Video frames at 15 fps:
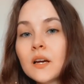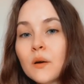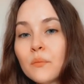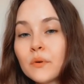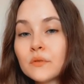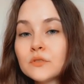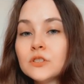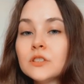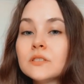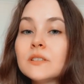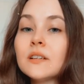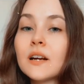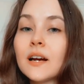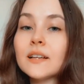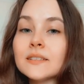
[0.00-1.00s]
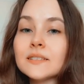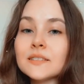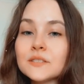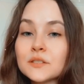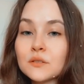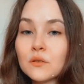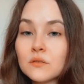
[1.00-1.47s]
получить грант
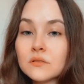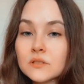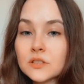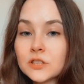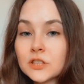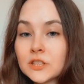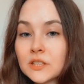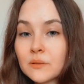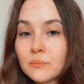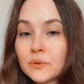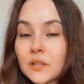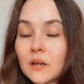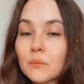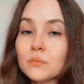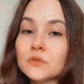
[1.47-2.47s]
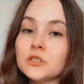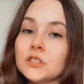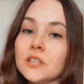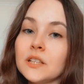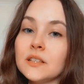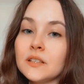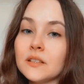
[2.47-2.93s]
scholarship на
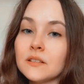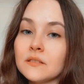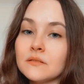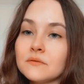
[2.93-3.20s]
обучение.